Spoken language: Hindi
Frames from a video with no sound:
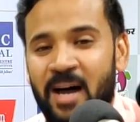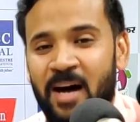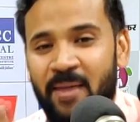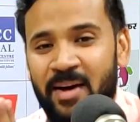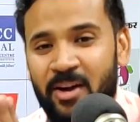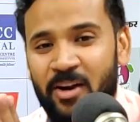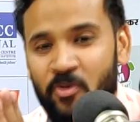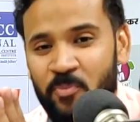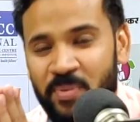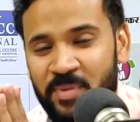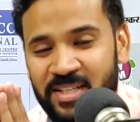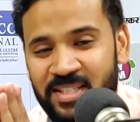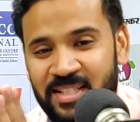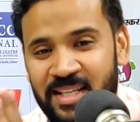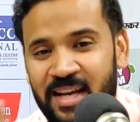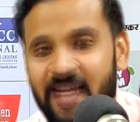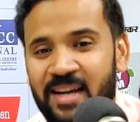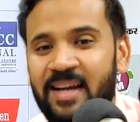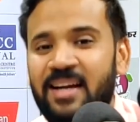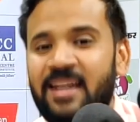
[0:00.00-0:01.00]
हमारे ऊपर
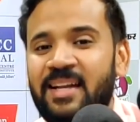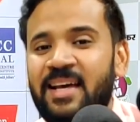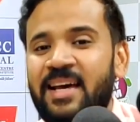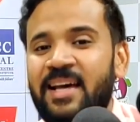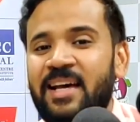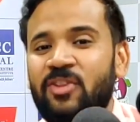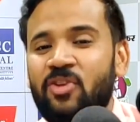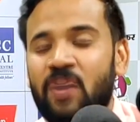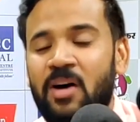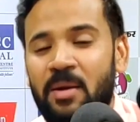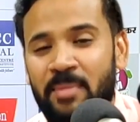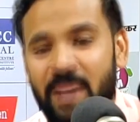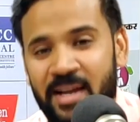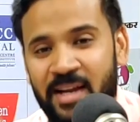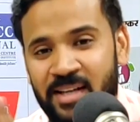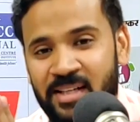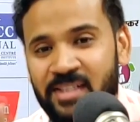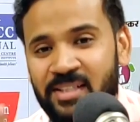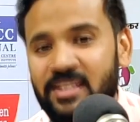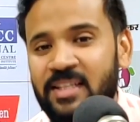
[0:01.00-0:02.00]
संकट आया तो
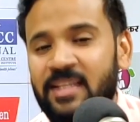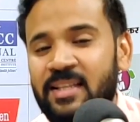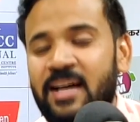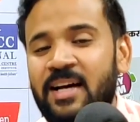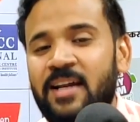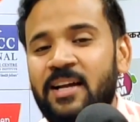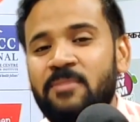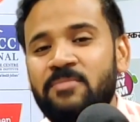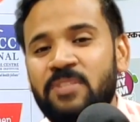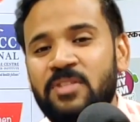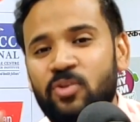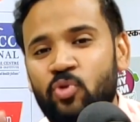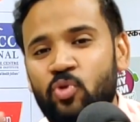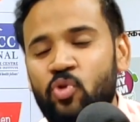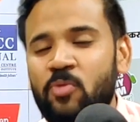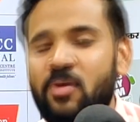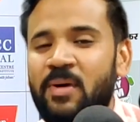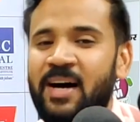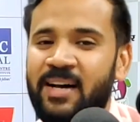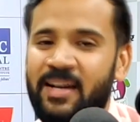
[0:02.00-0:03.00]
हमारे रिश्तेदार हमसे
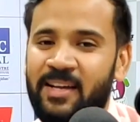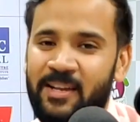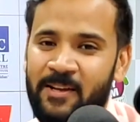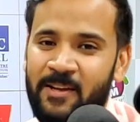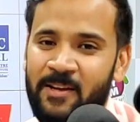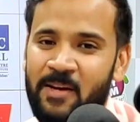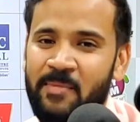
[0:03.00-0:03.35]
दूर भाग रहे हैं